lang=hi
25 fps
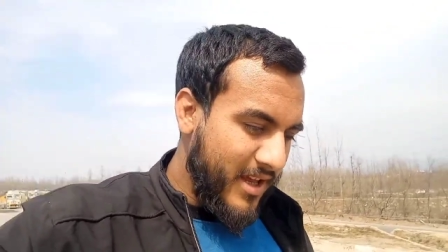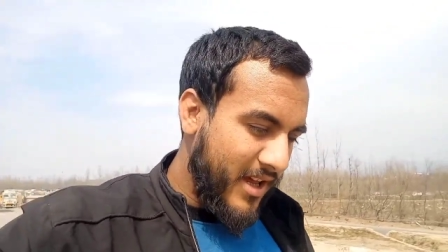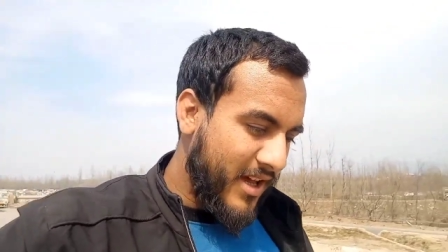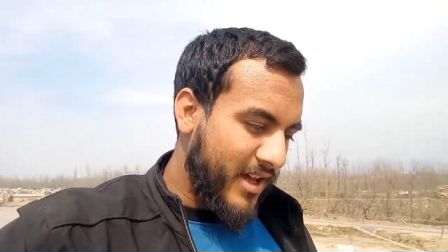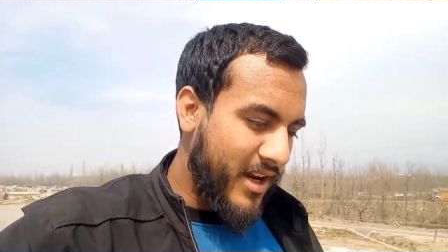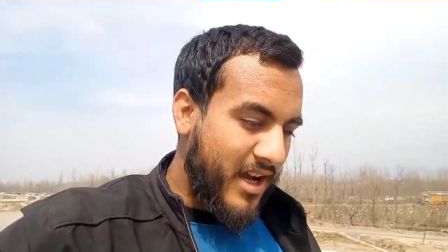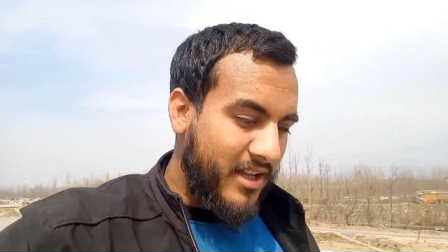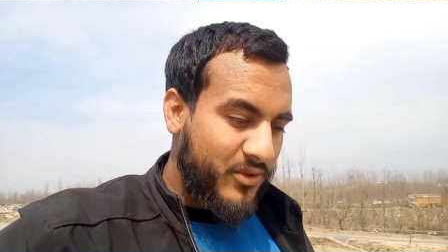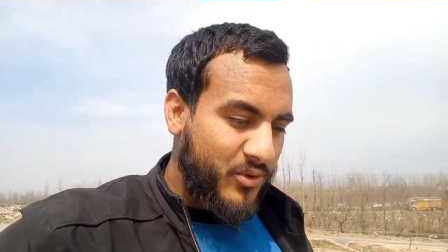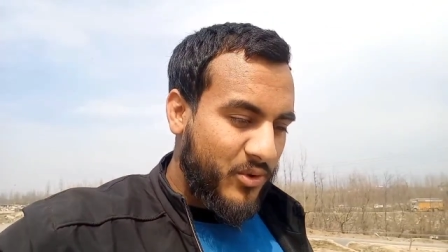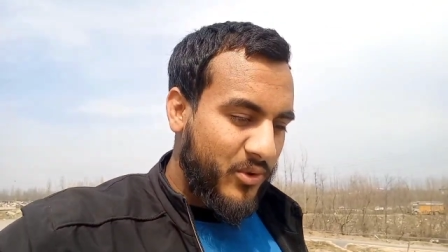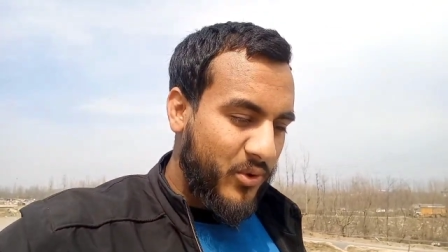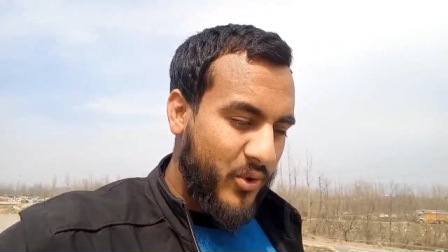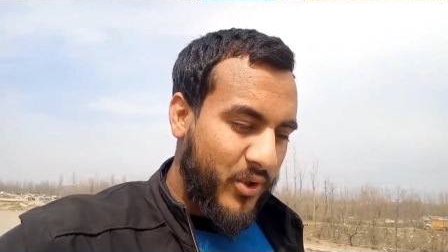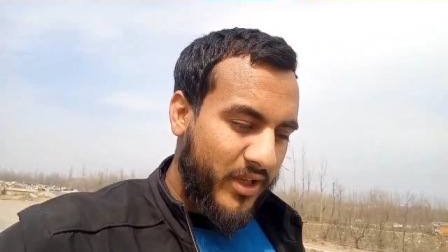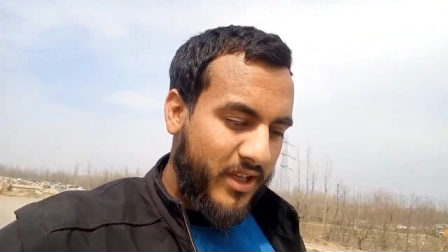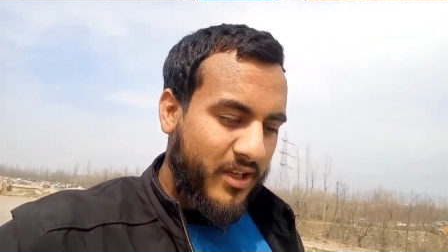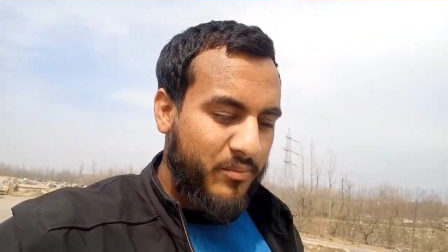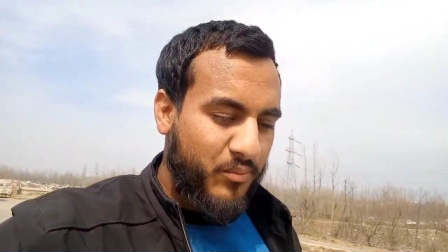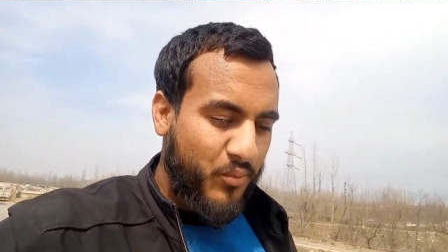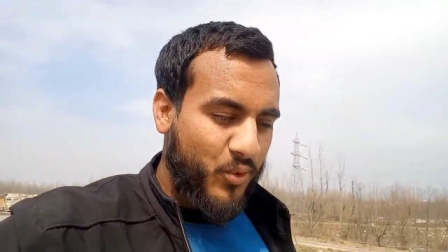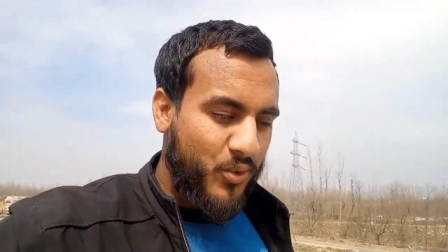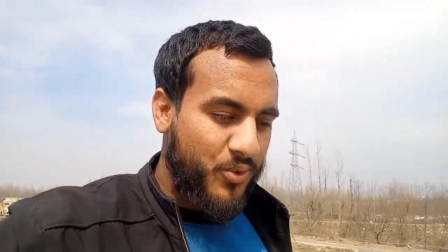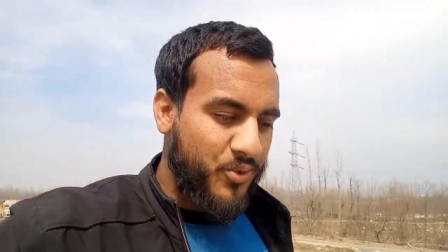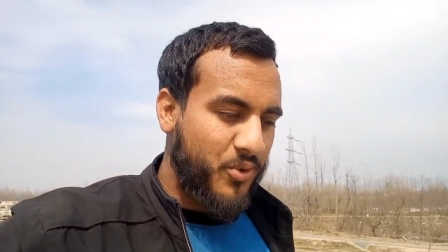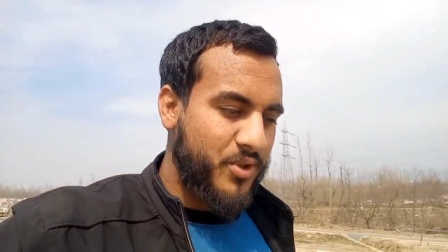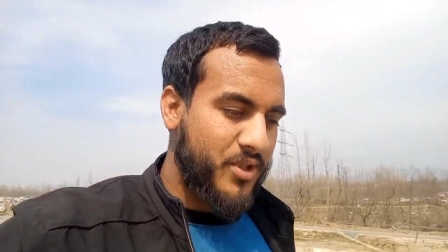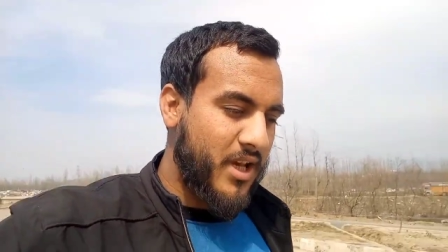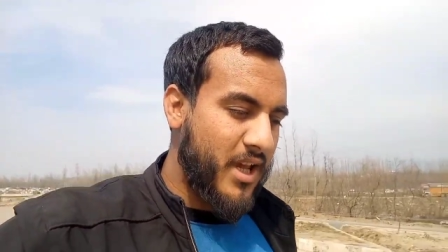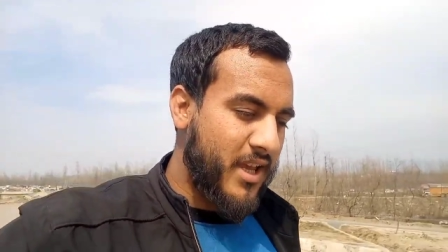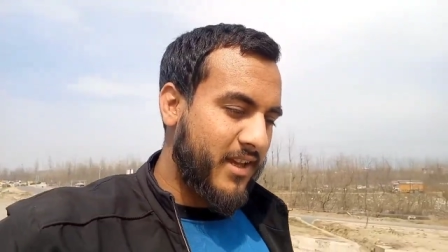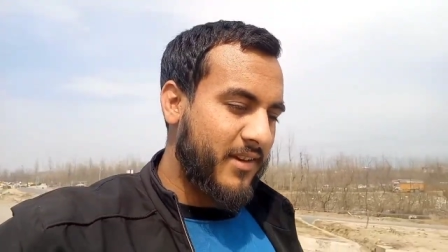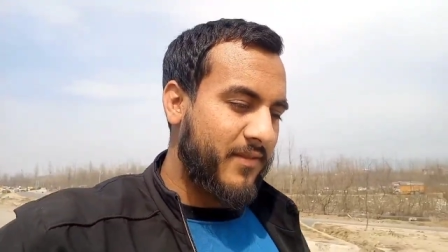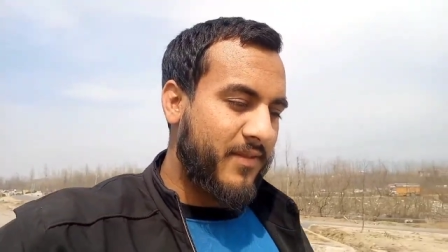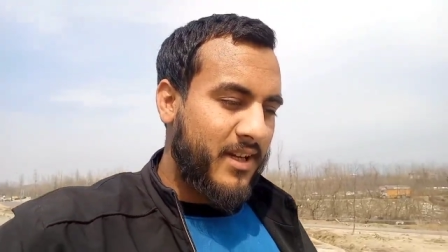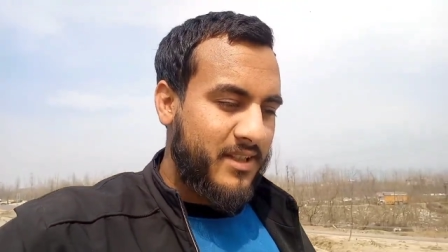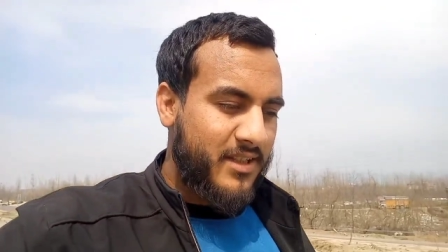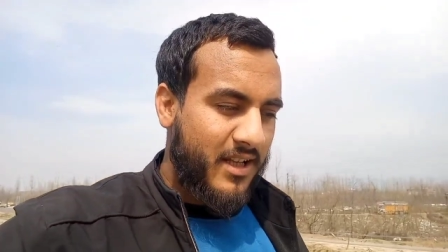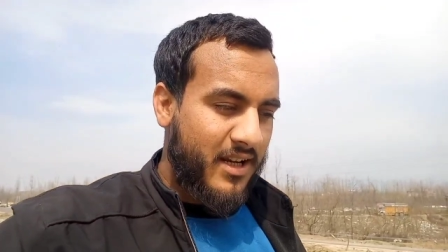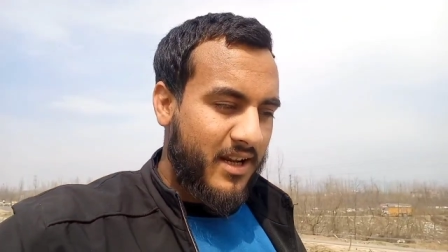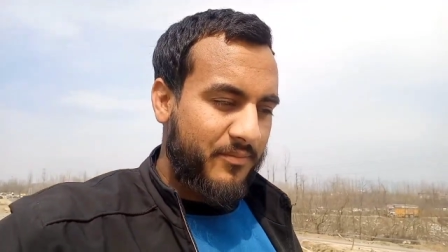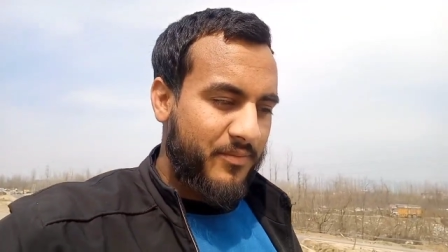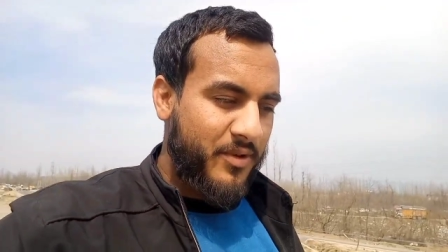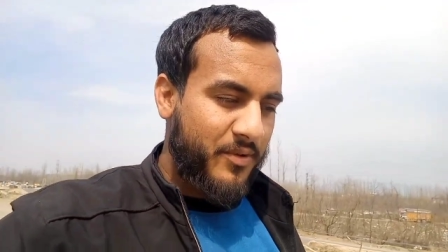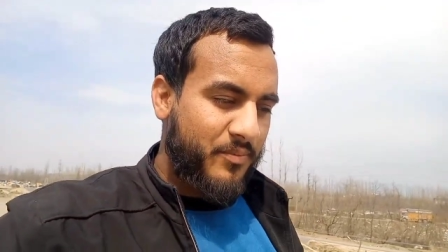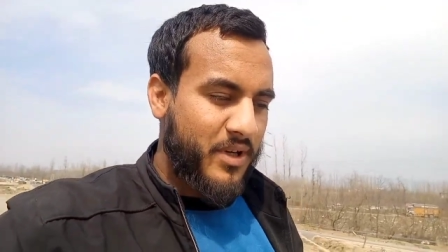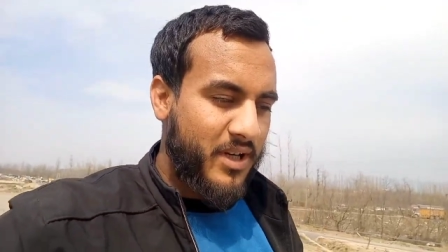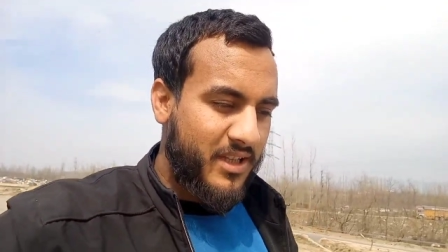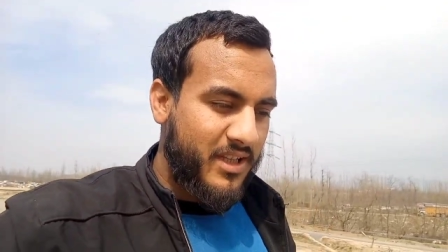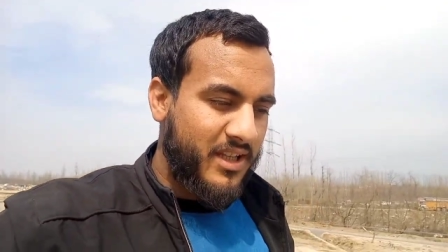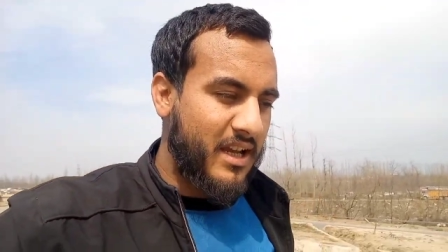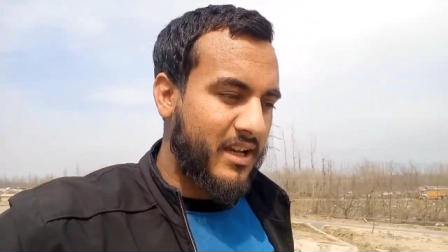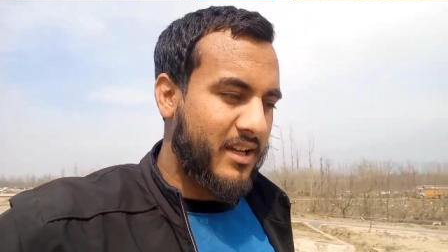रात को धोएंगे मुँह शो जाएंगे फिर तरा भी पड़ने